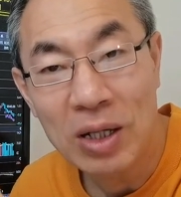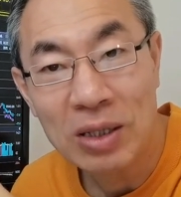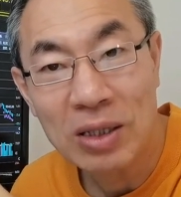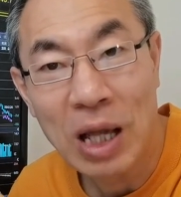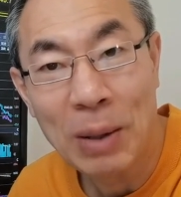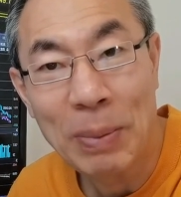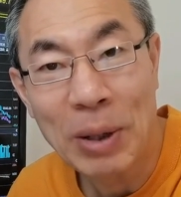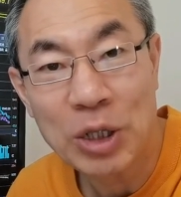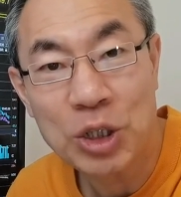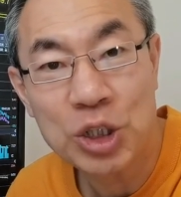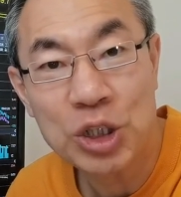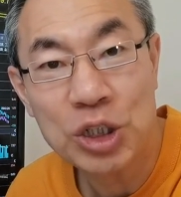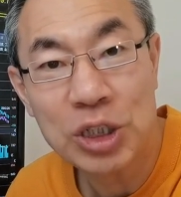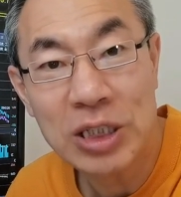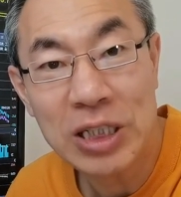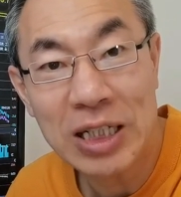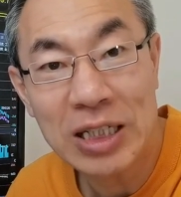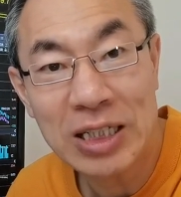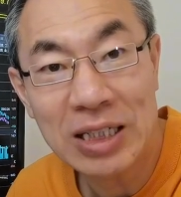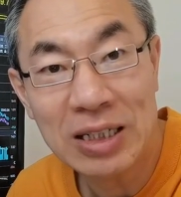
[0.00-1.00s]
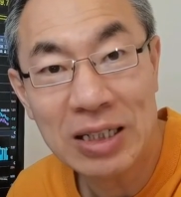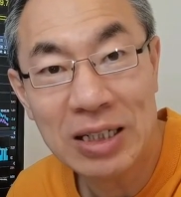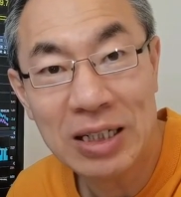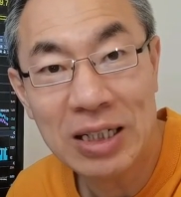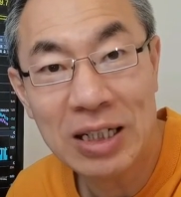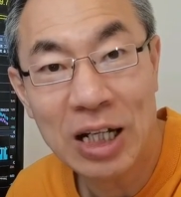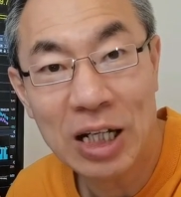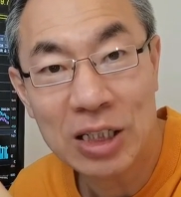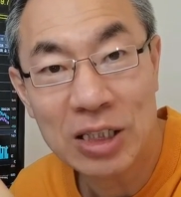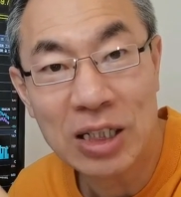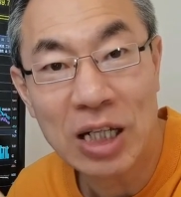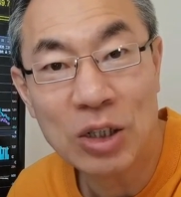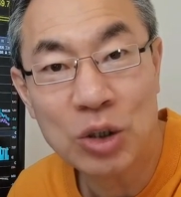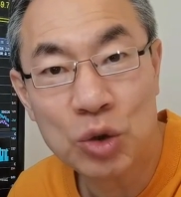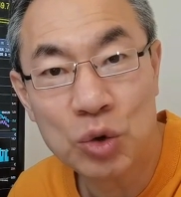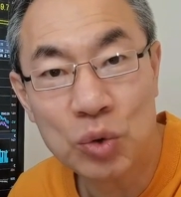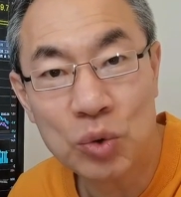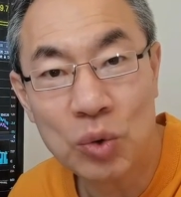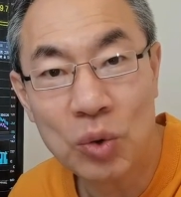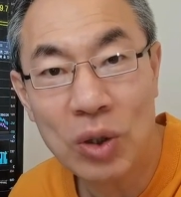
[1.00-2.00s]
它把世界经济的增
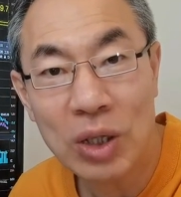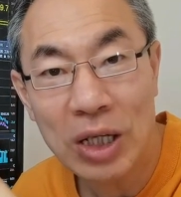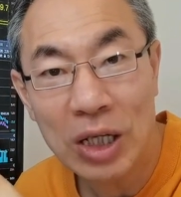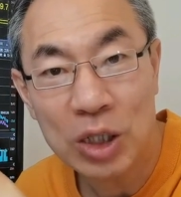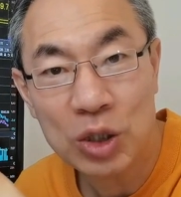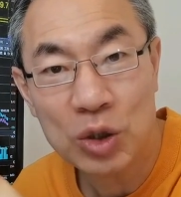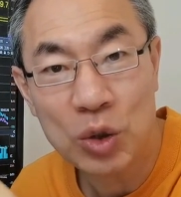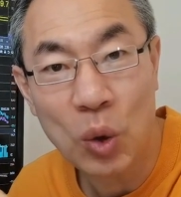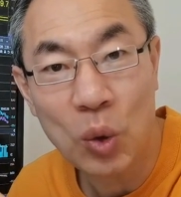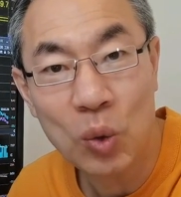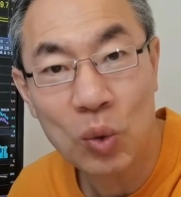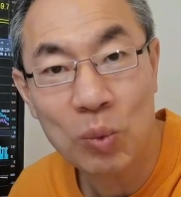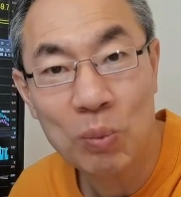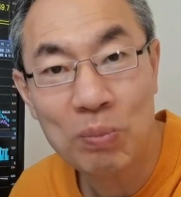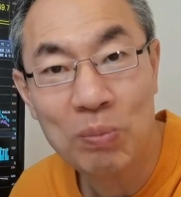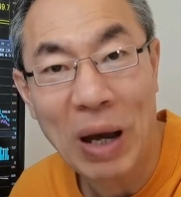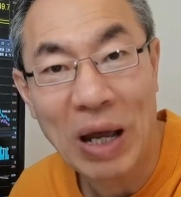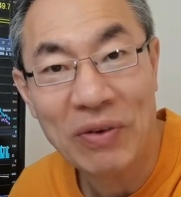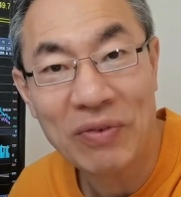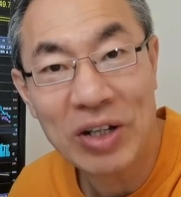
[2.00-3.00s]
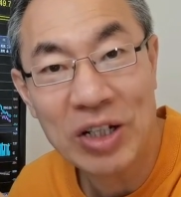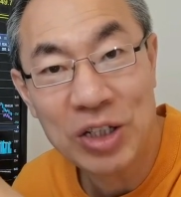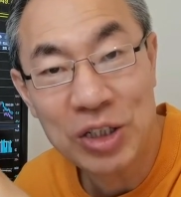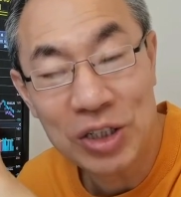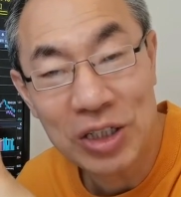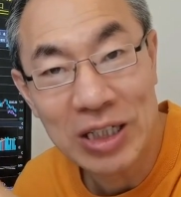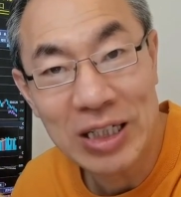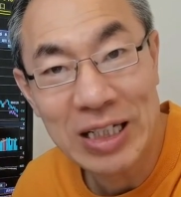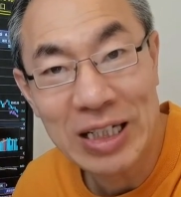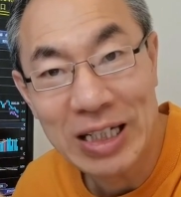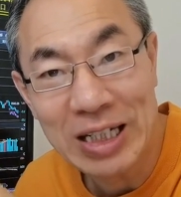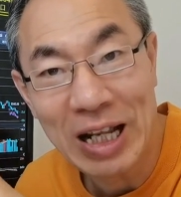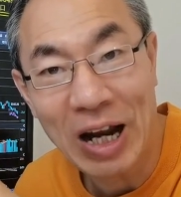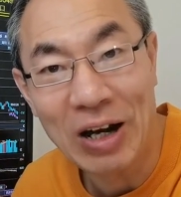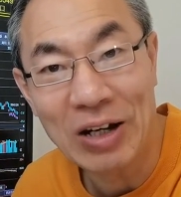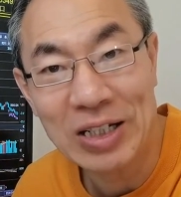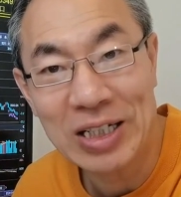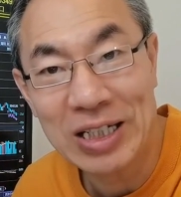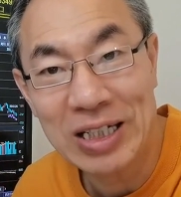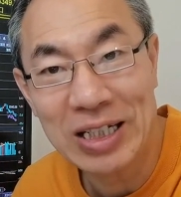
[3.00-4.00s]
速从百分之一
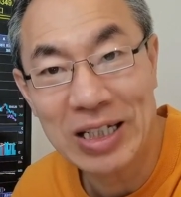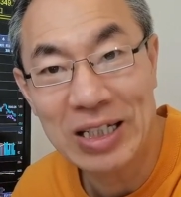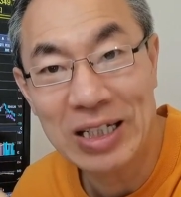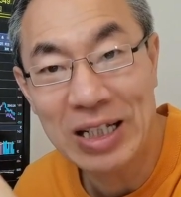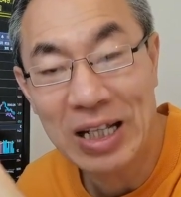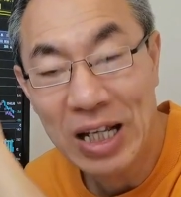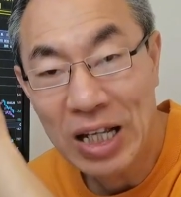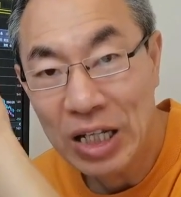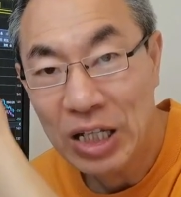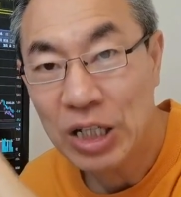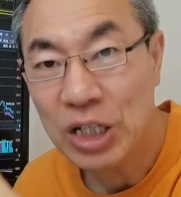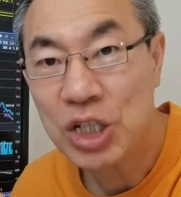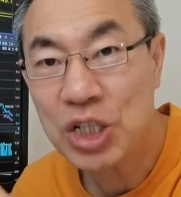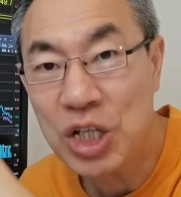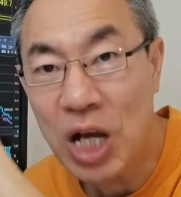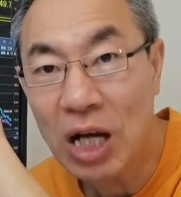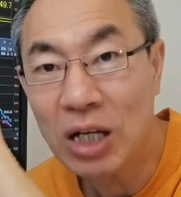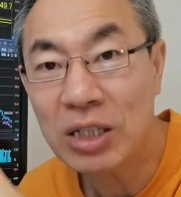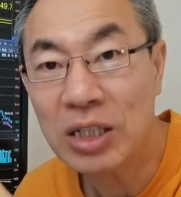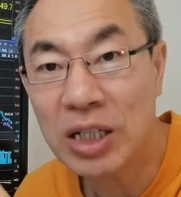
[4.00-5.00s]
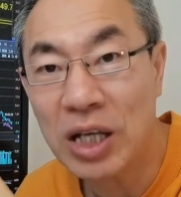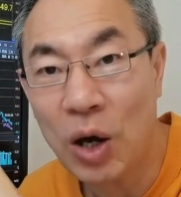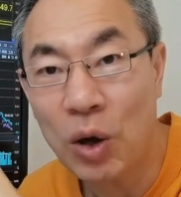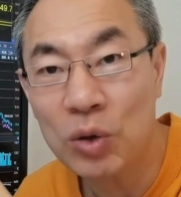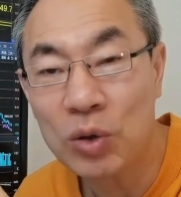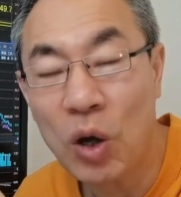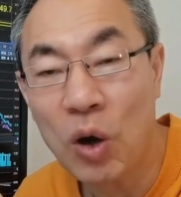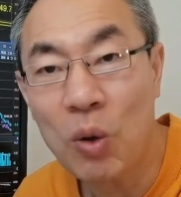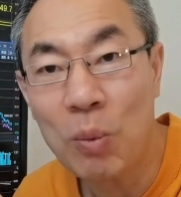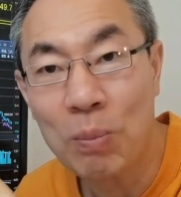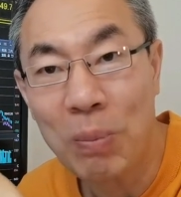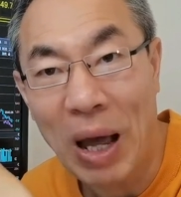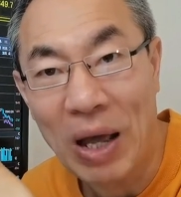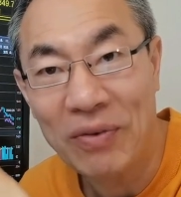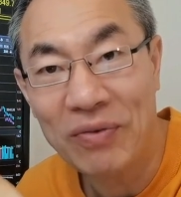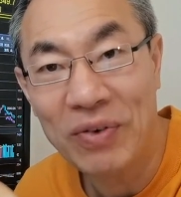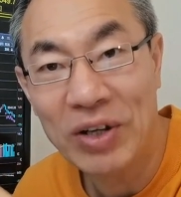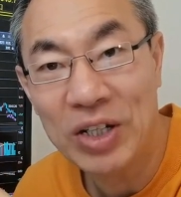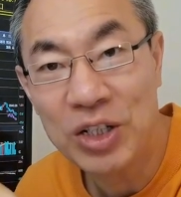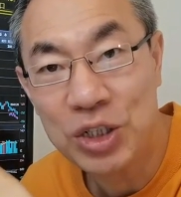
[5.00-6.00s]
点七上调到
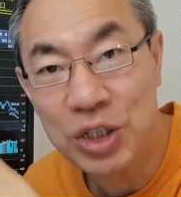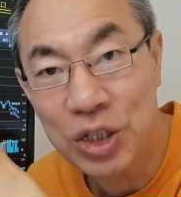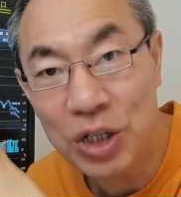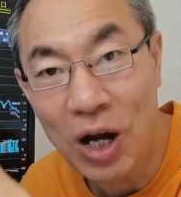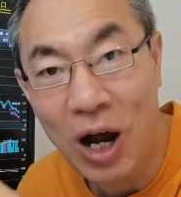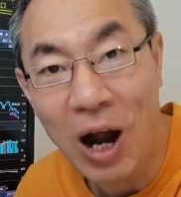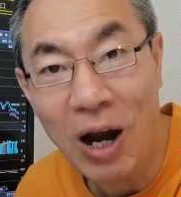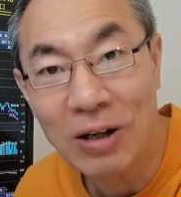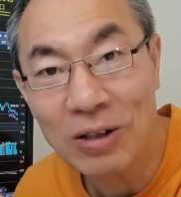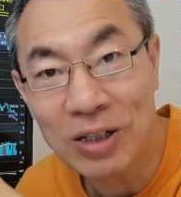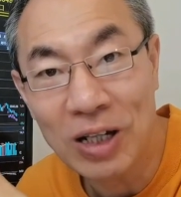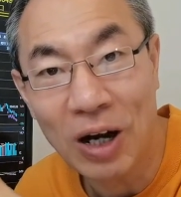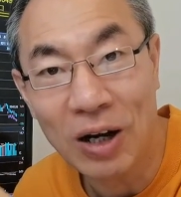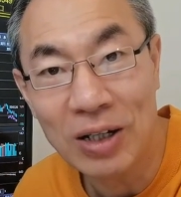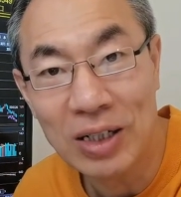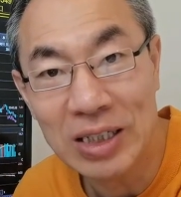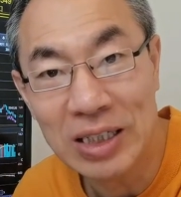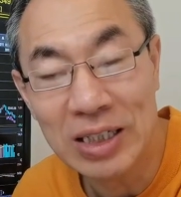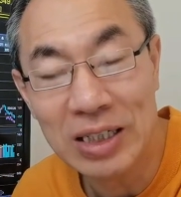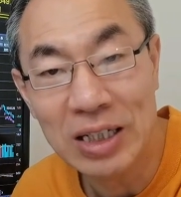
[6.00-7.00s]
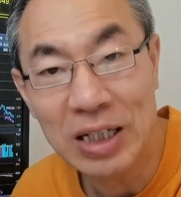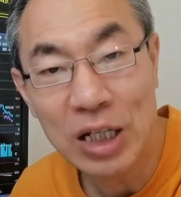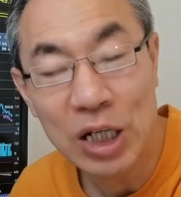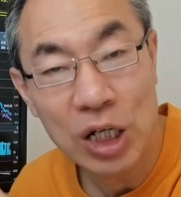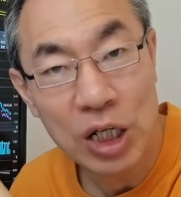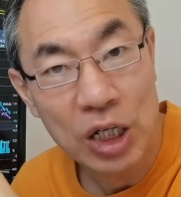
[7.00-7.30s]
百分之二点一，